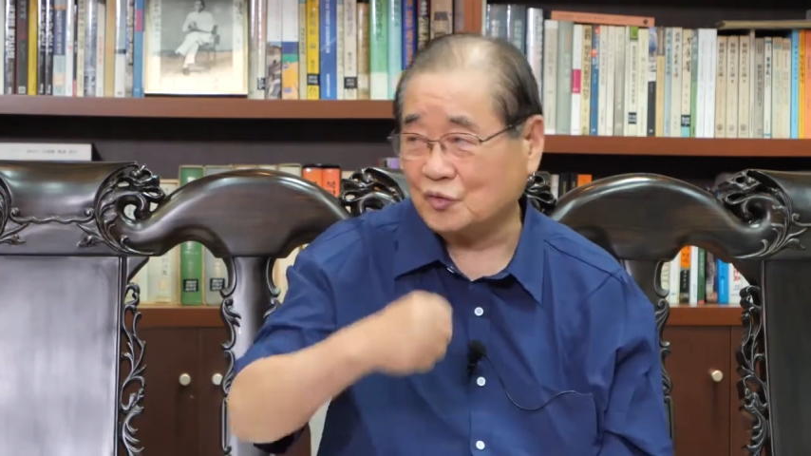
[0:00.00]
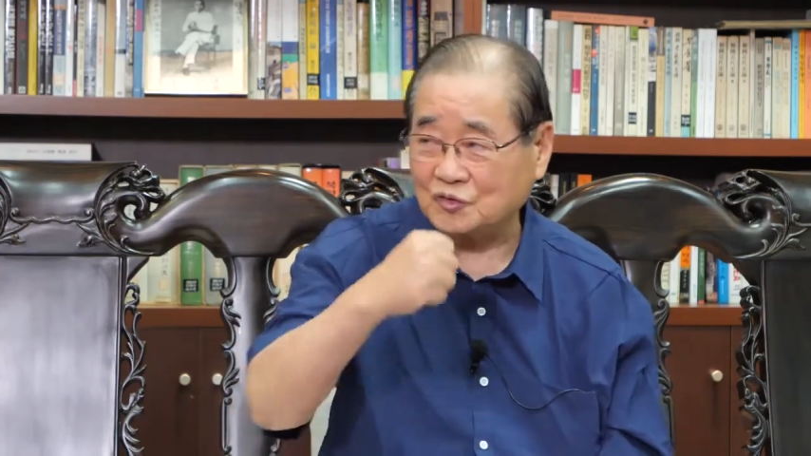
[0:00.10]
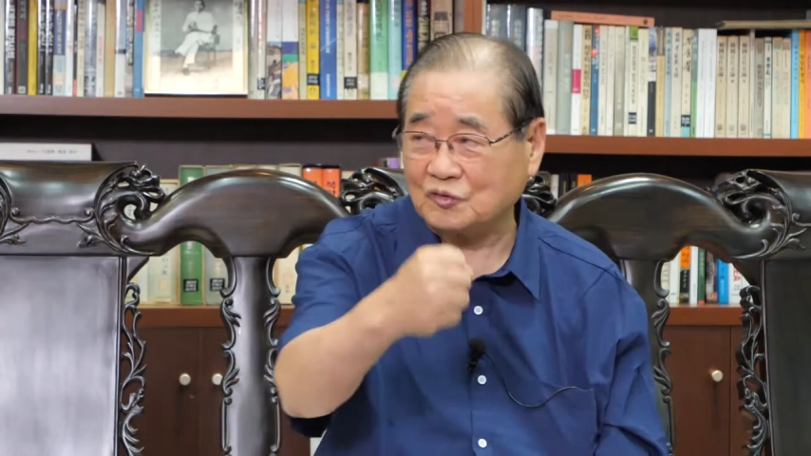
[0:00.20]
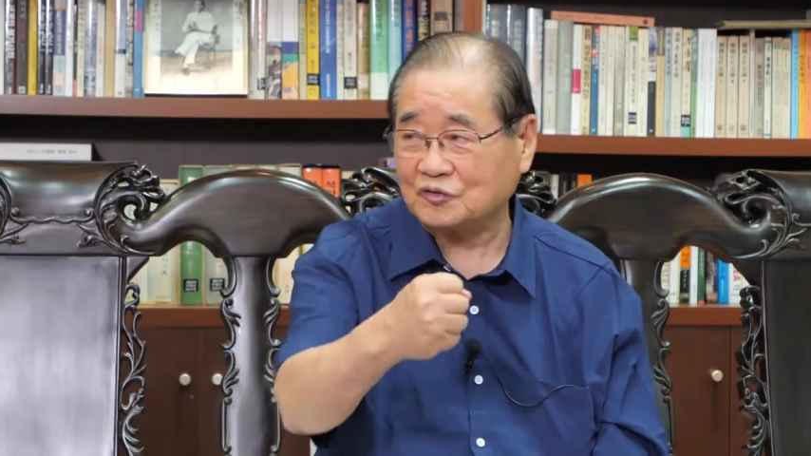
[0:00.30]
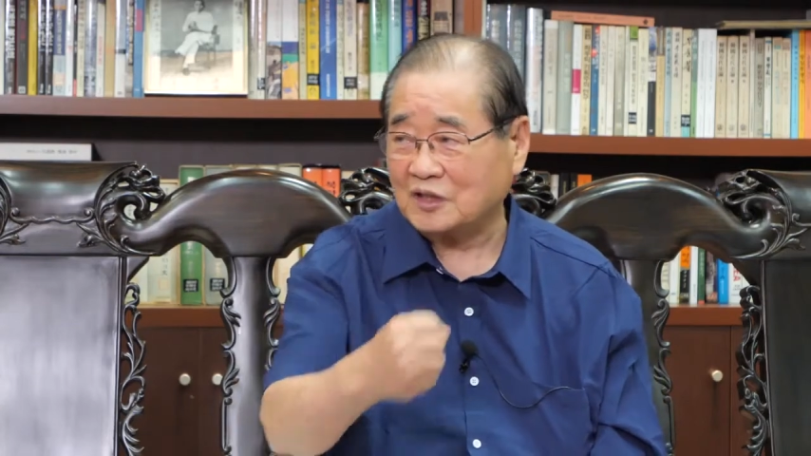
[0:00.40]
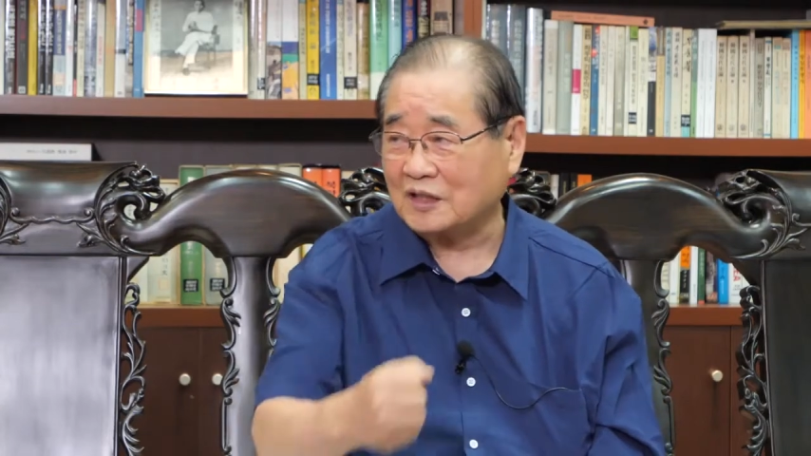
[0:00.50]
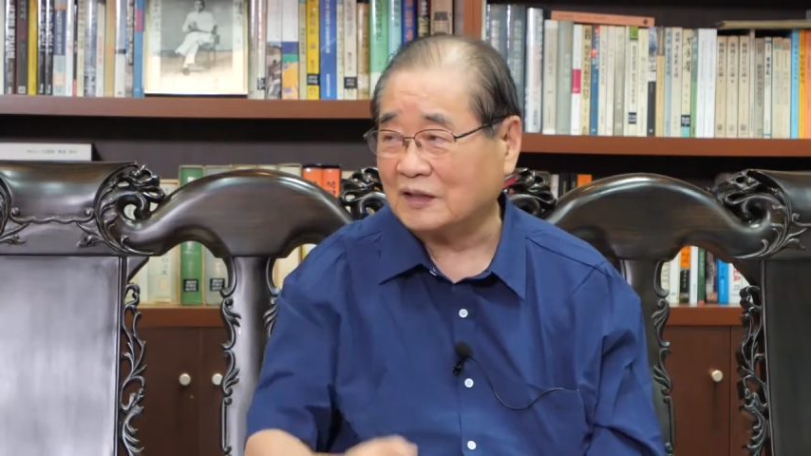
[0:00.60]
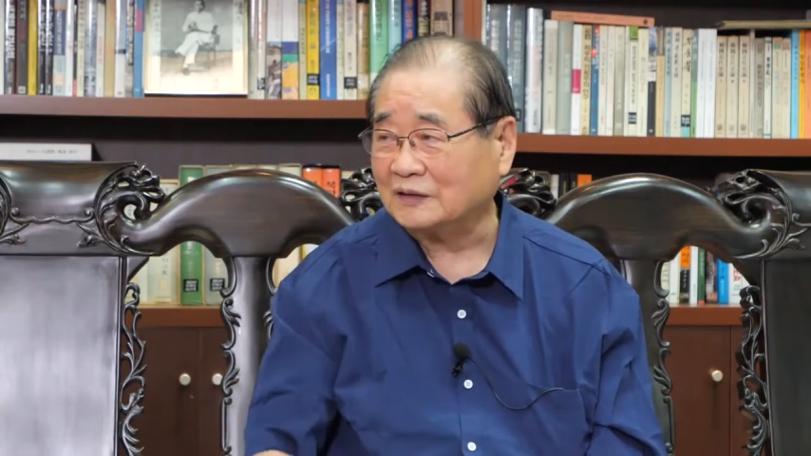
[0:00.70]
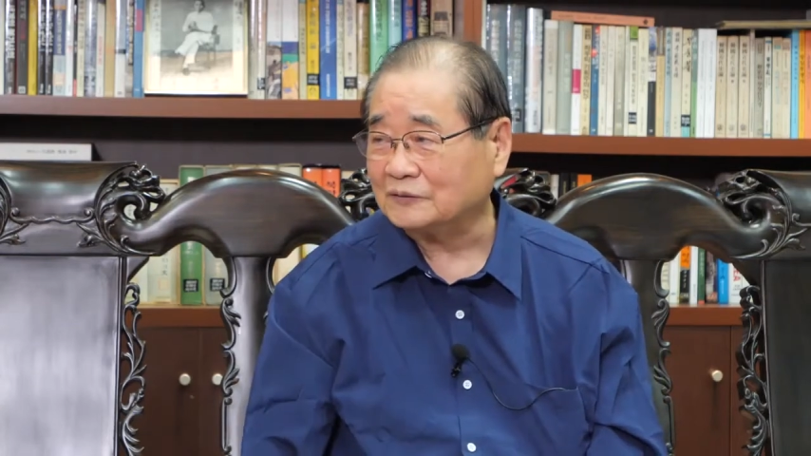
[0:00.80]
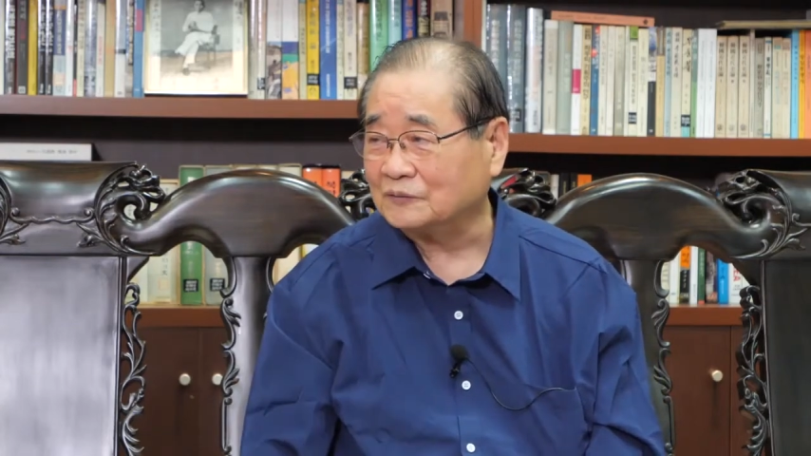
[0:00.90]
교실로
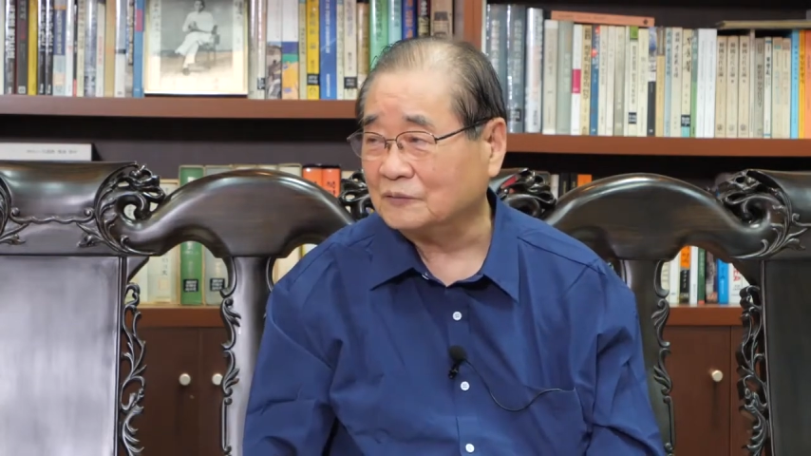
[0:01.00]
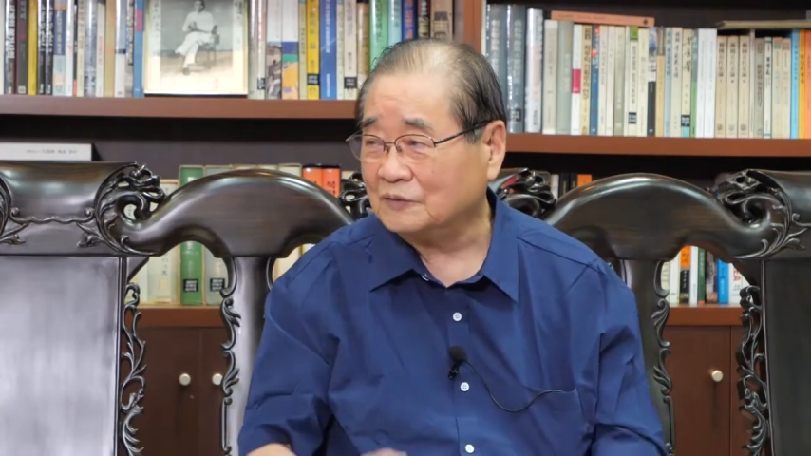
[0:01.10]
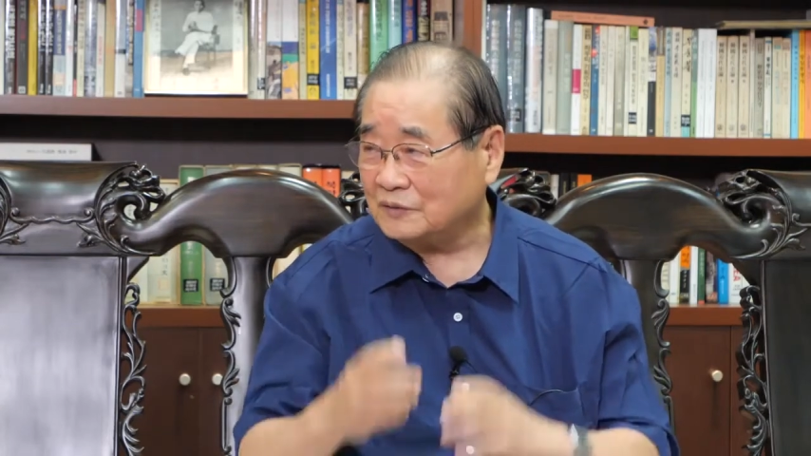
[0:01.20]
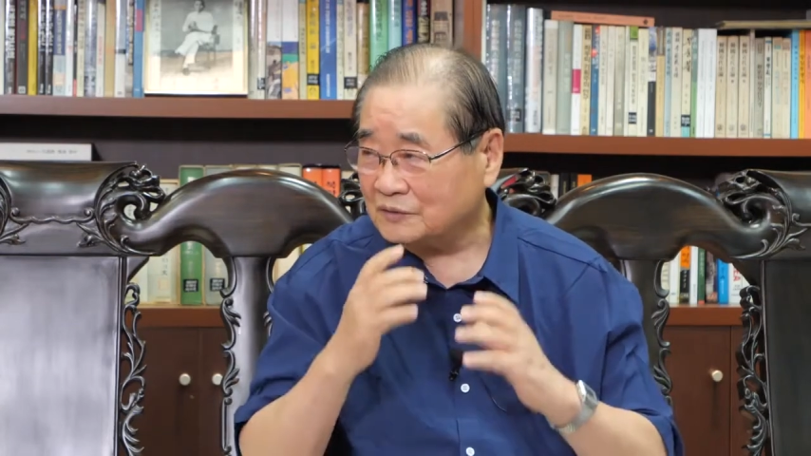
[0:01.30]
들어가가지고